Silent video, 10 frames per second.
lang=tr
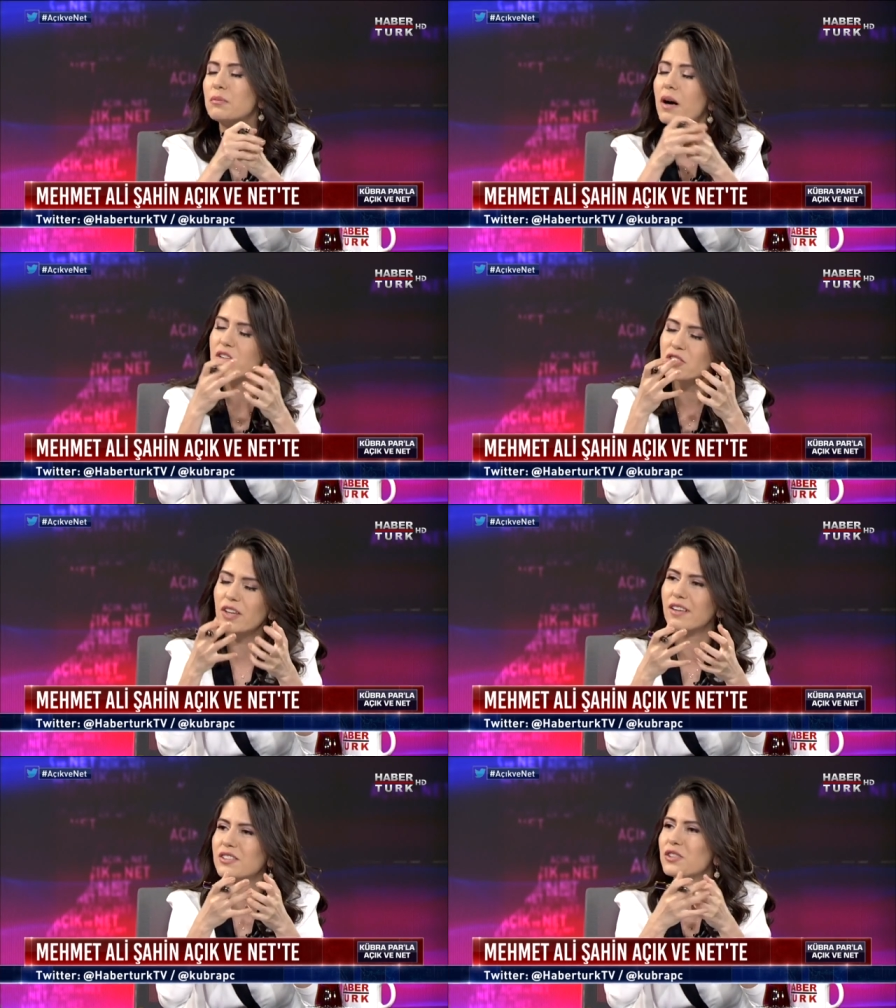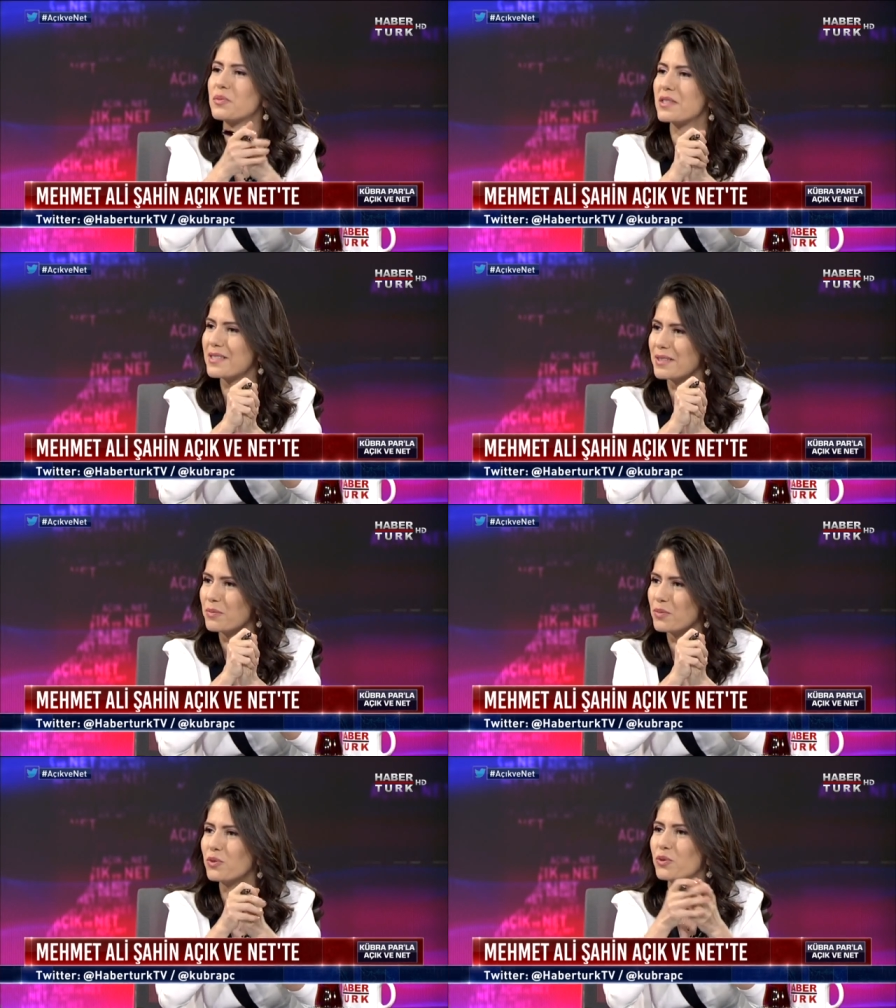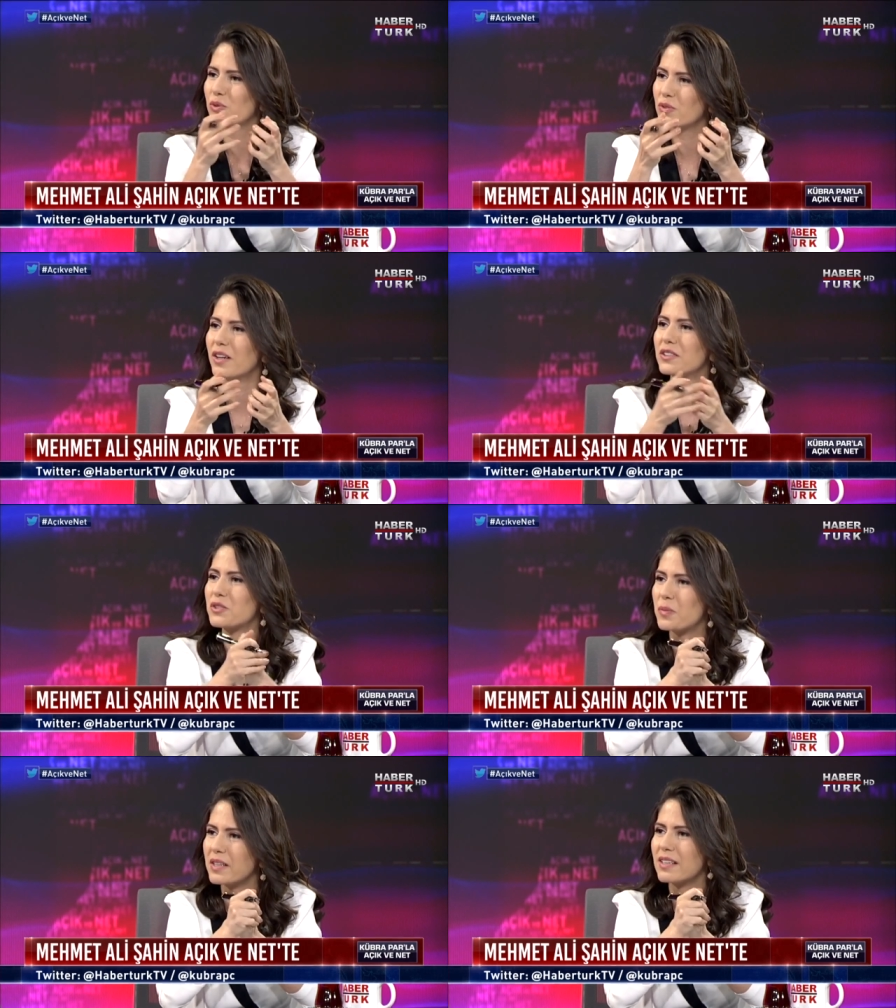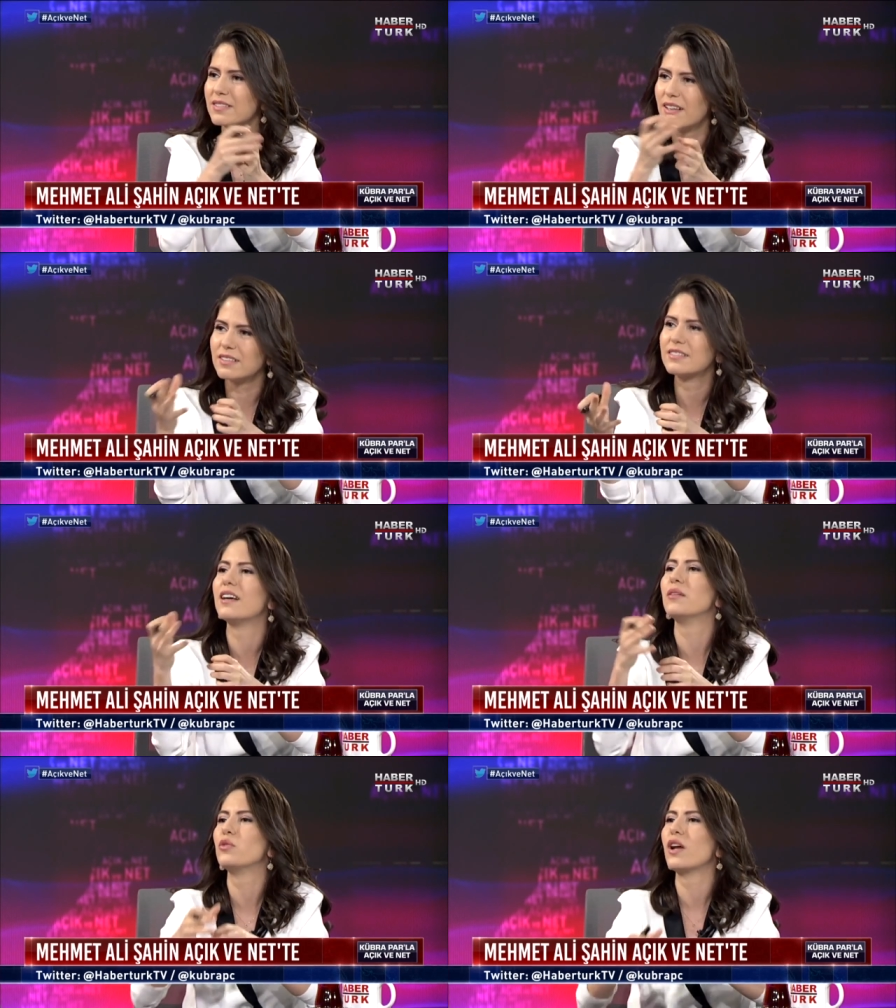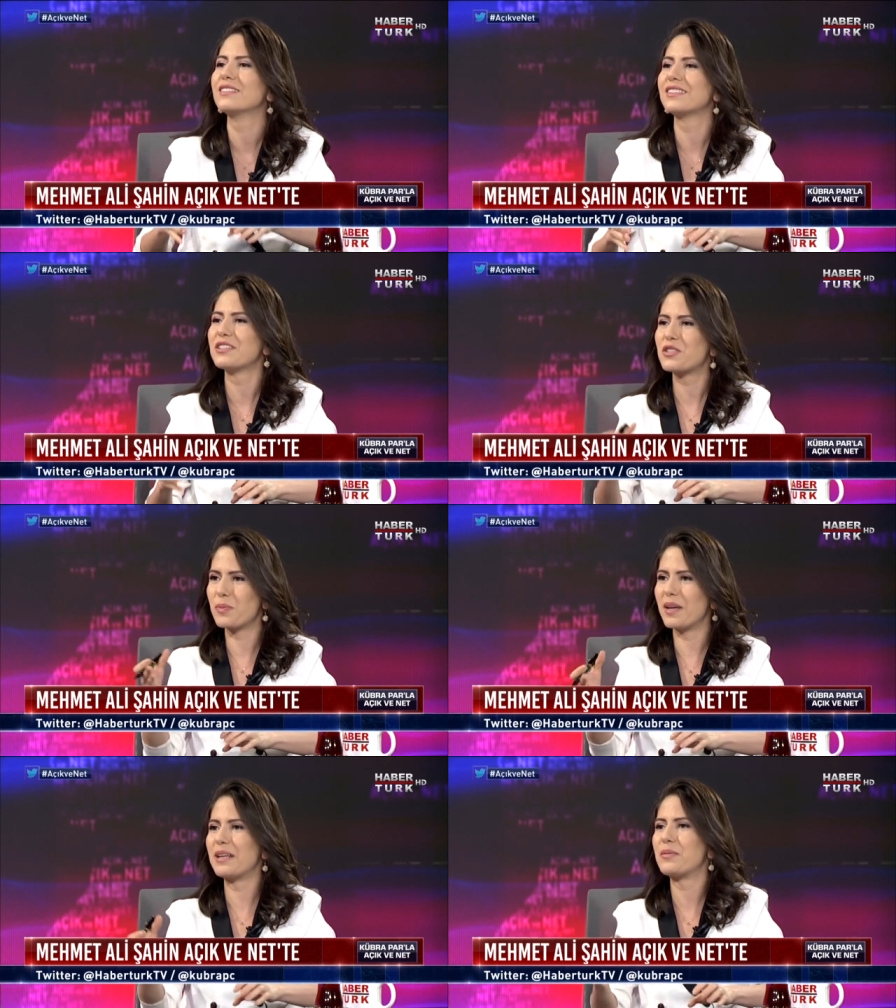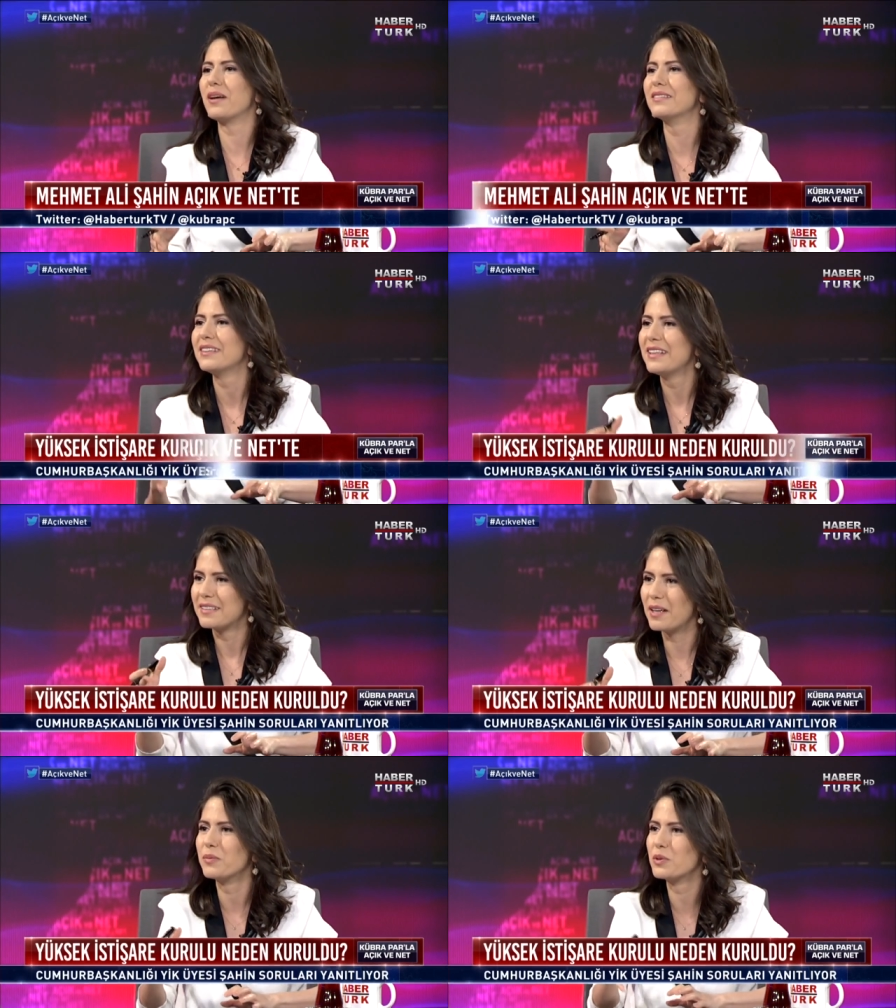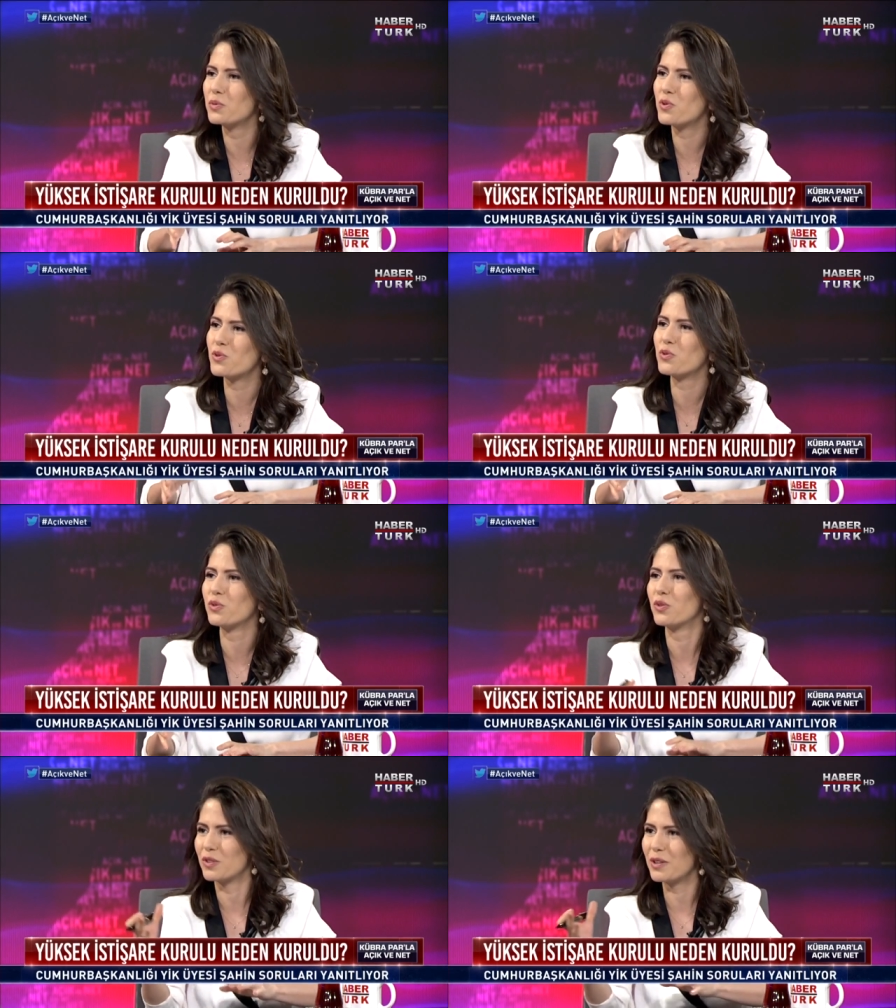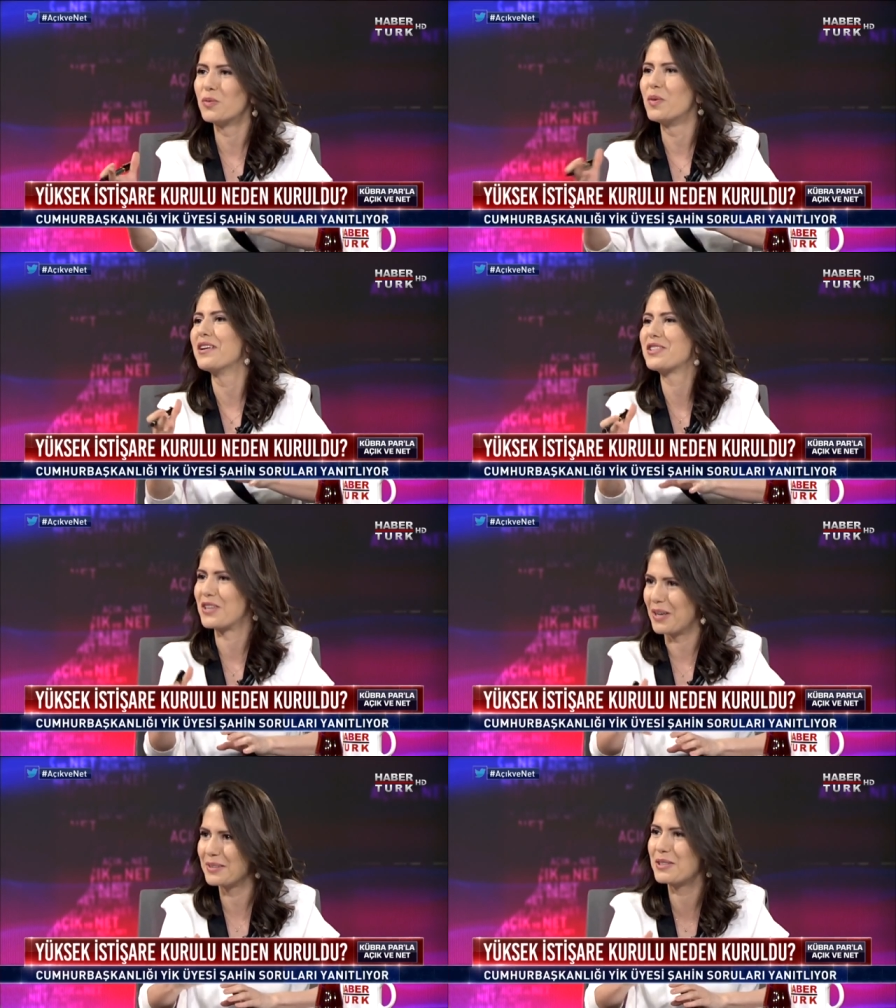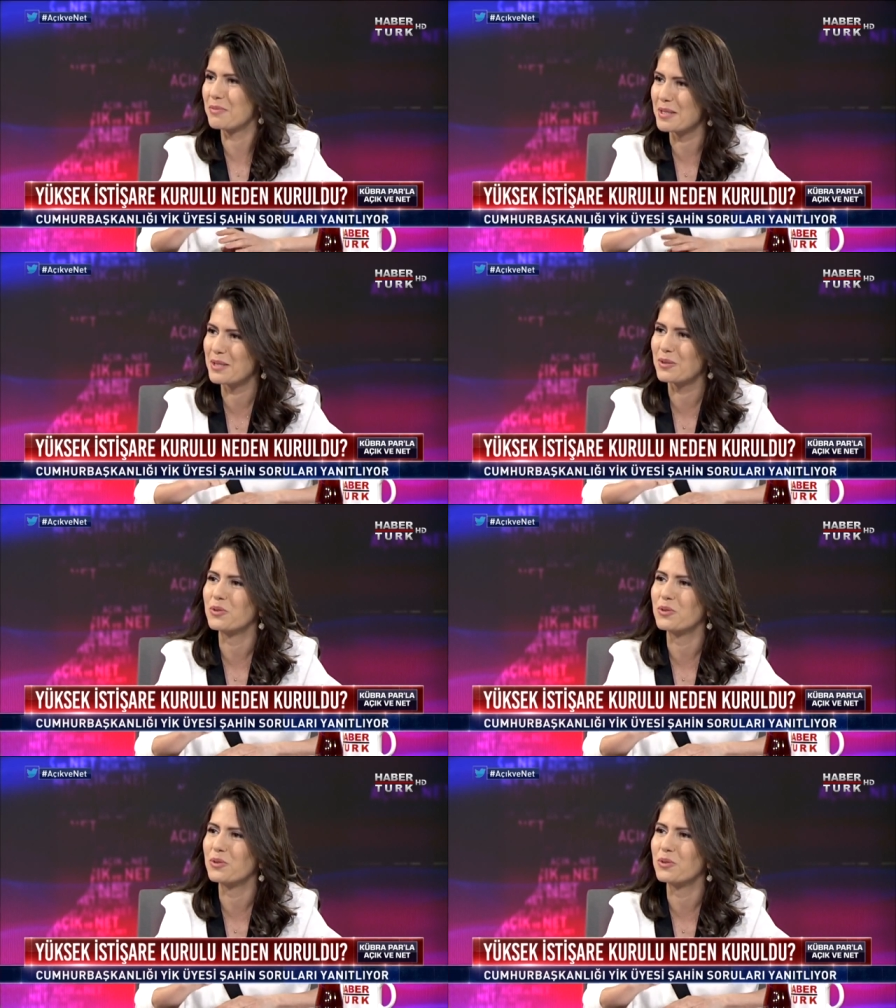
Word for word: Maaş tartışması büyük tartışma yarattı. Hatta Bülent Arınç Bey'le ben tam da bu stüdyoda o maaş tartışmasını